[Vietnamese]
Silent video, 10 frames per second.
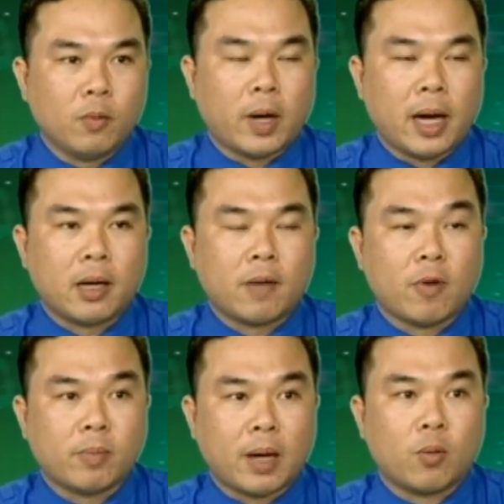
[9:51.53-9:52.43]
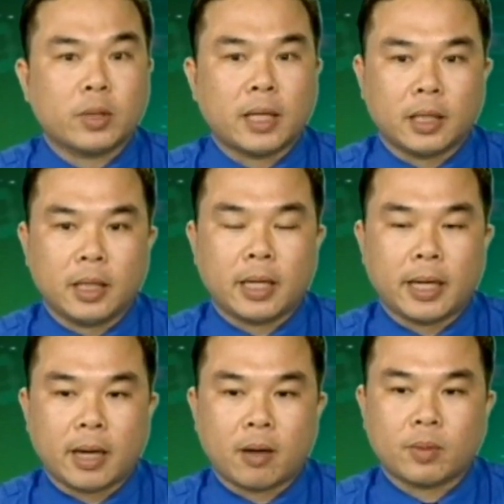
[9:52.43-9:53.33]
quả các phong trào của tháng thanh niên
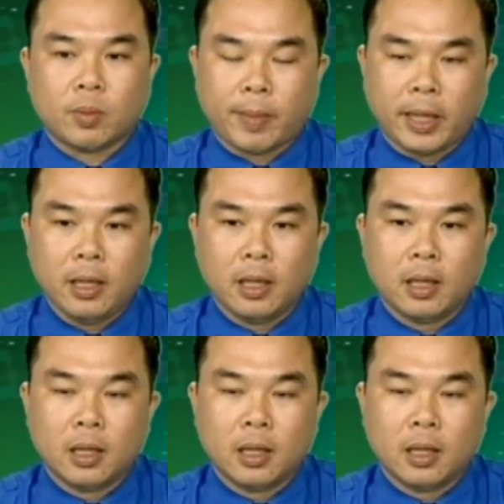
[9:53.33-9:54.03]
2017 à,